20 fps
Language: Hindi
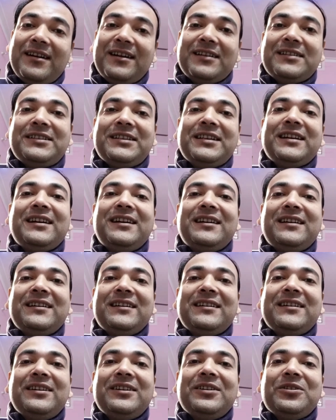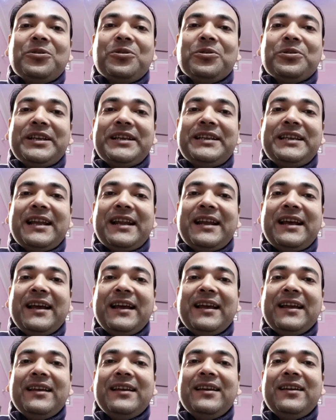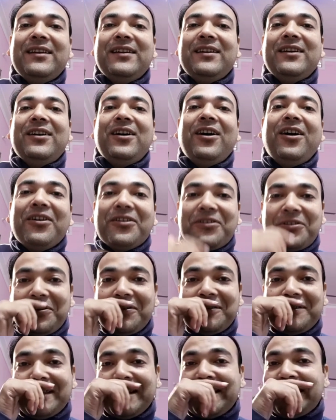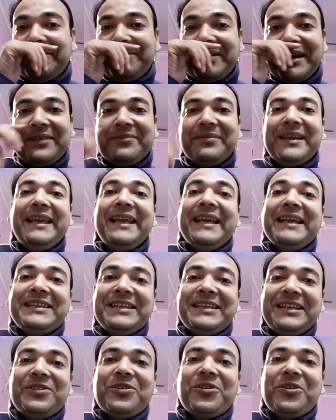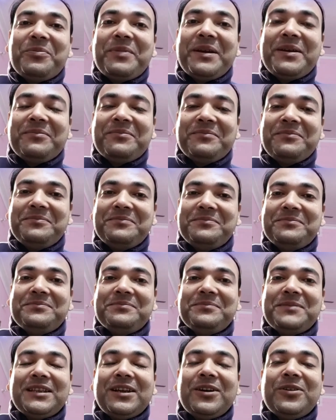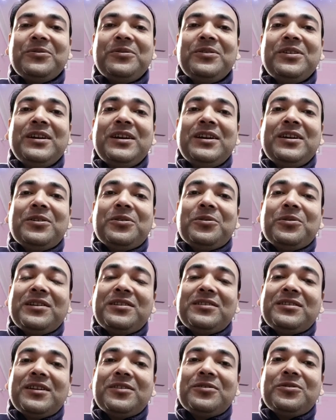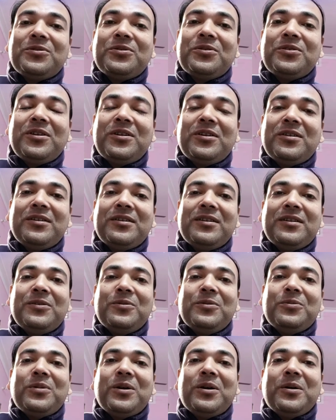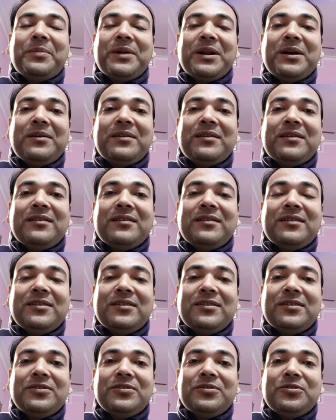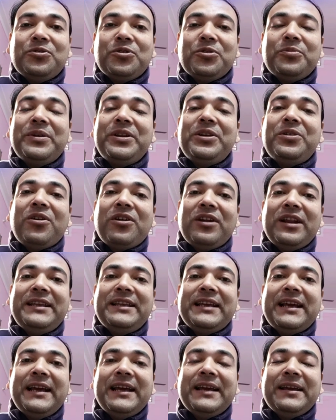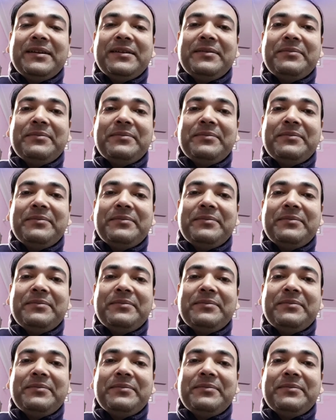अच्छा होते जा रहा है और रोहन सर के बारे में एक चीज़ और मैं बताऊं रोहन सर तो अपना जो भी नॉलेज है